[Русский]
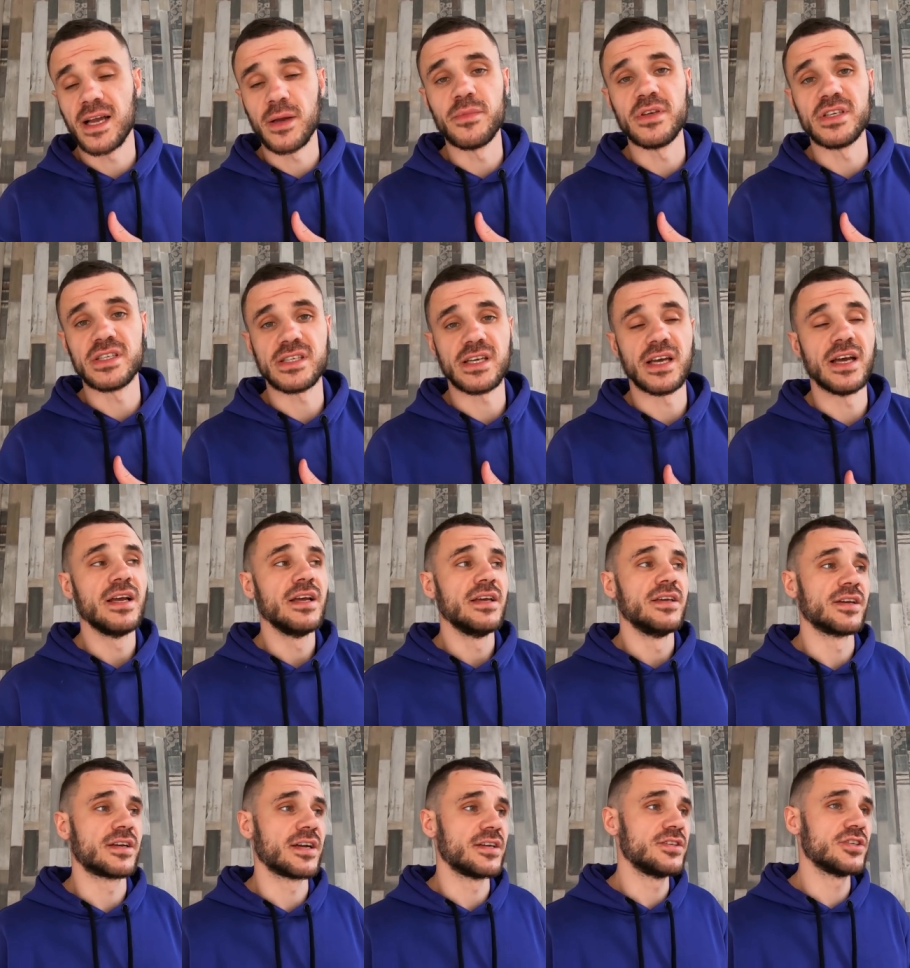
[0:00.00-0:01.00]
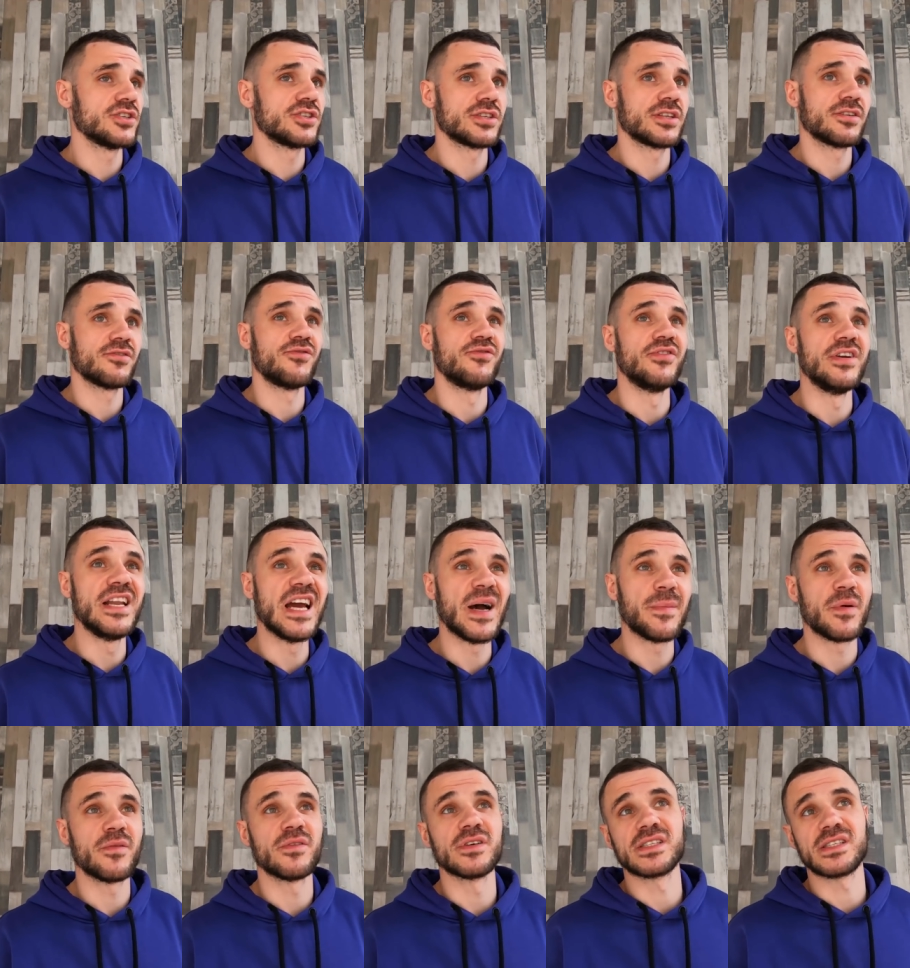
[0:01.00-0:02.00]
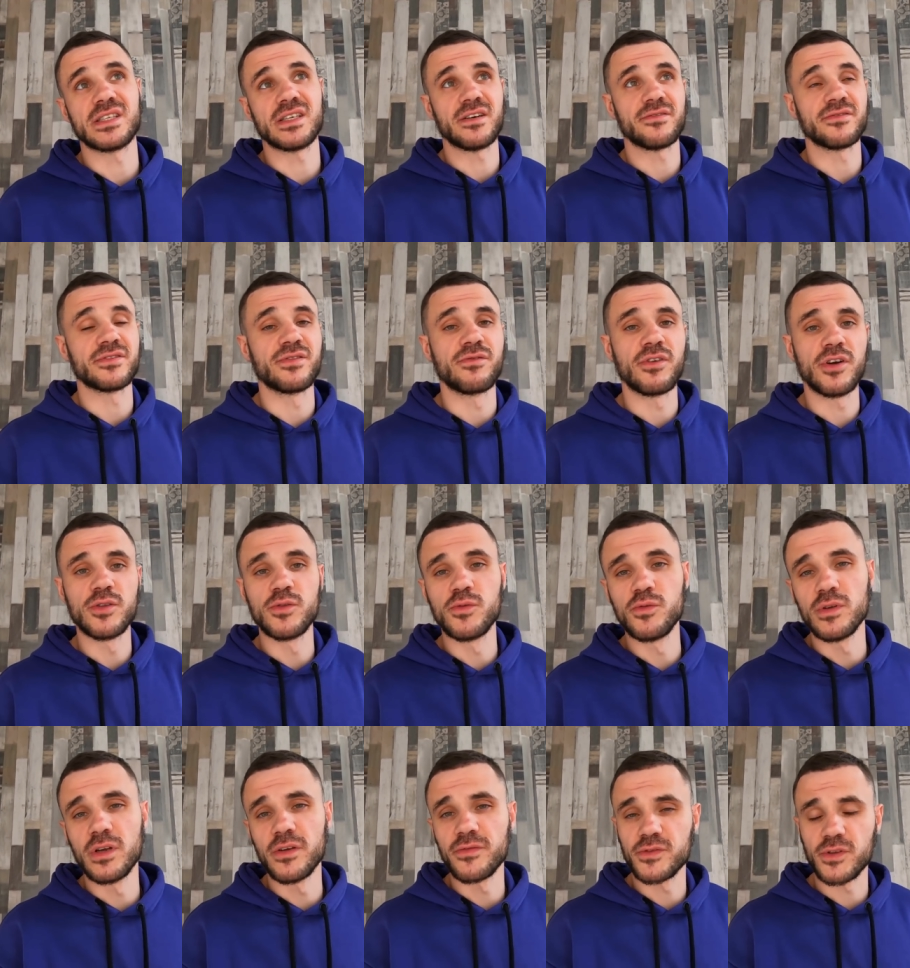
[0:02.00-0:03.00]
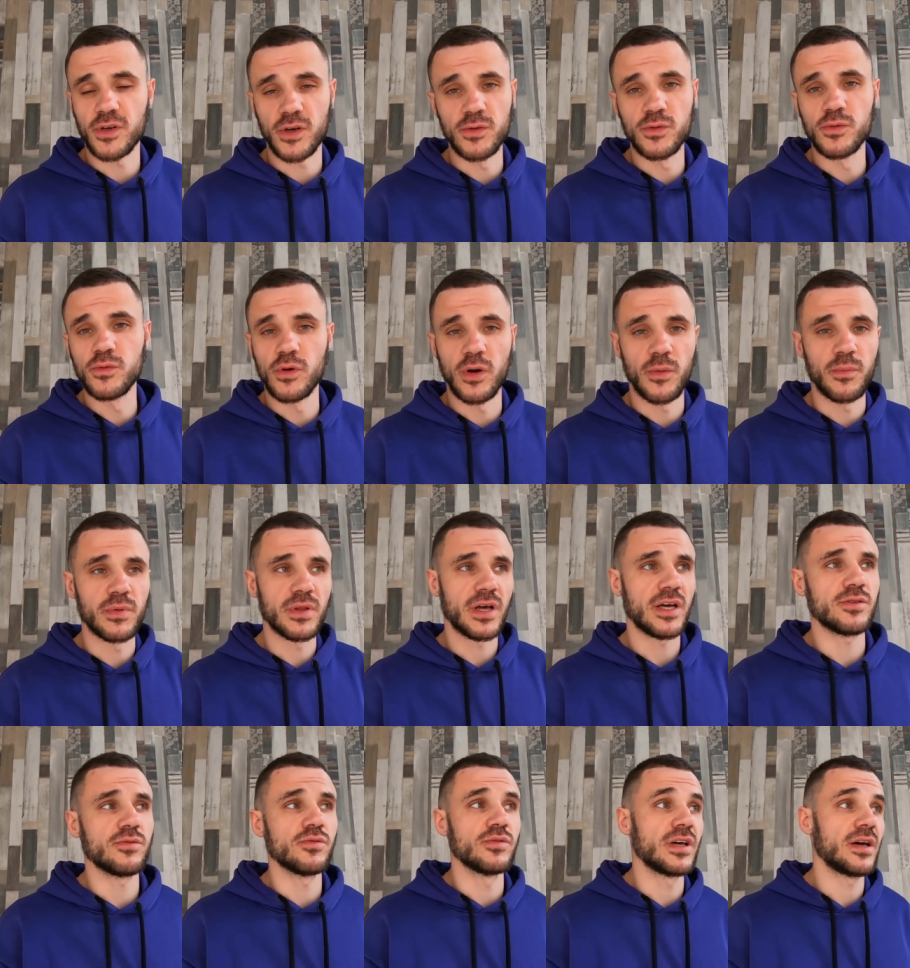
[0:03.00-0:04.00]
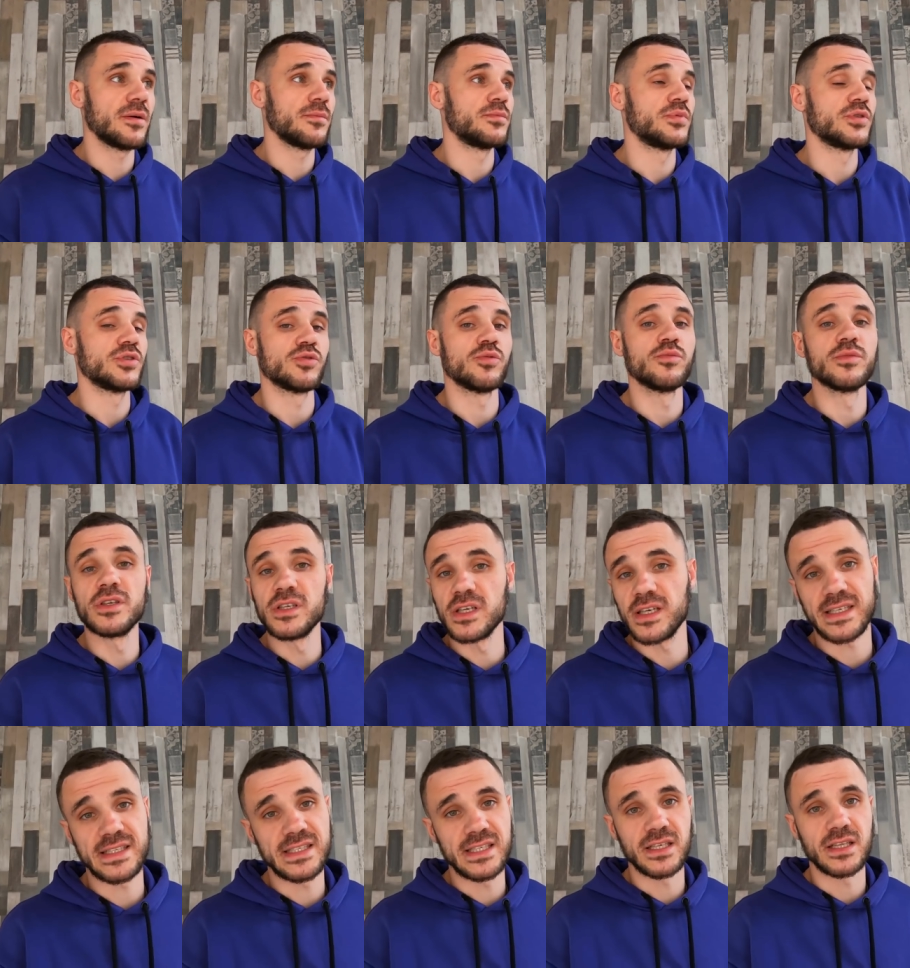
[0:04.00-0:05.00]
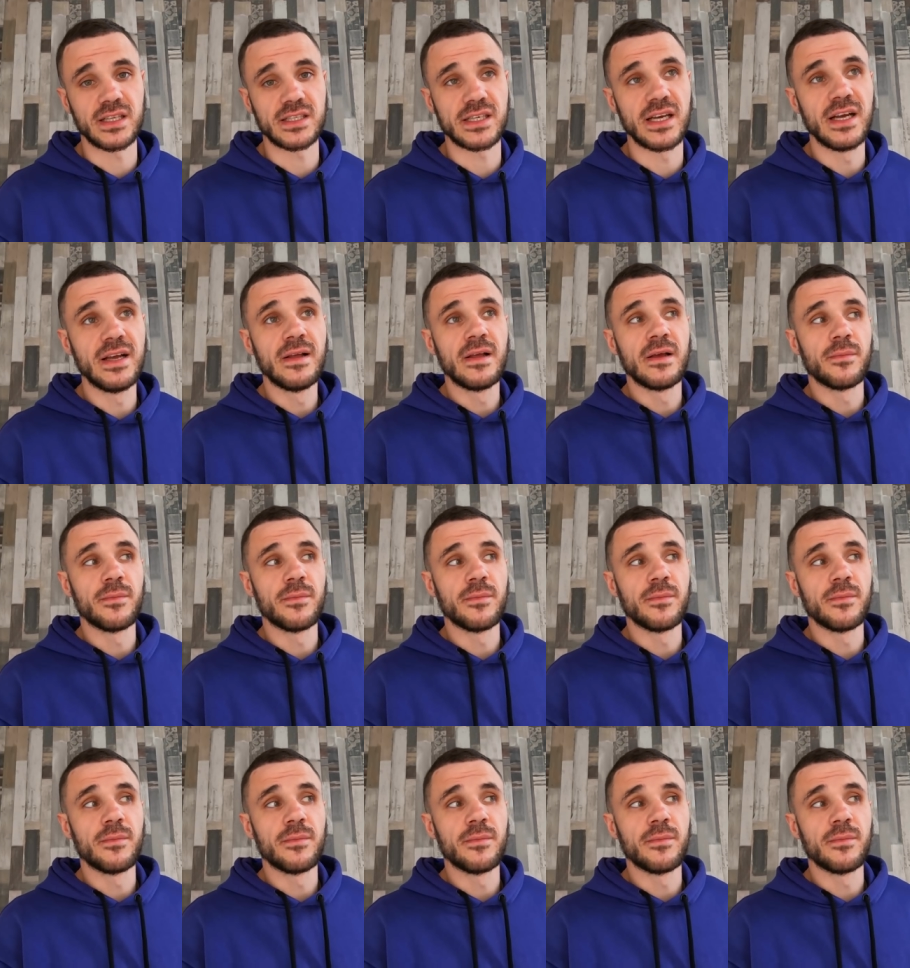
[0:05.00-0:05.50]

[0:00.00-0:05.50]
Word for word: комиссия. И, конечно, вляпываться в двойную или в тройную оплату нам безумно не хотелось